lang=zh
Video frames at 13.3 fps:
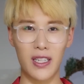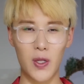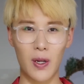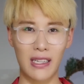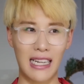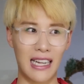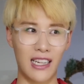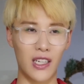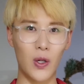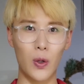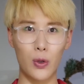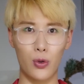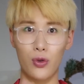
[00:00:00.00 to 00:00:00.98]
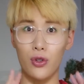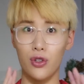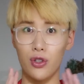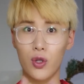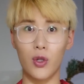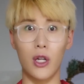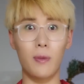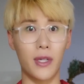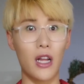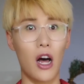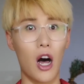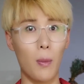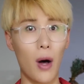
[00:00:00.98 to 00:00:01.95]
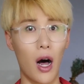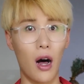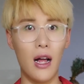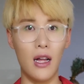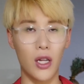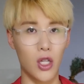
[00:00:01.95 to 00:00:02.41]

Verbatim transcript: 希望大家能够继续支持我的频道，好不好？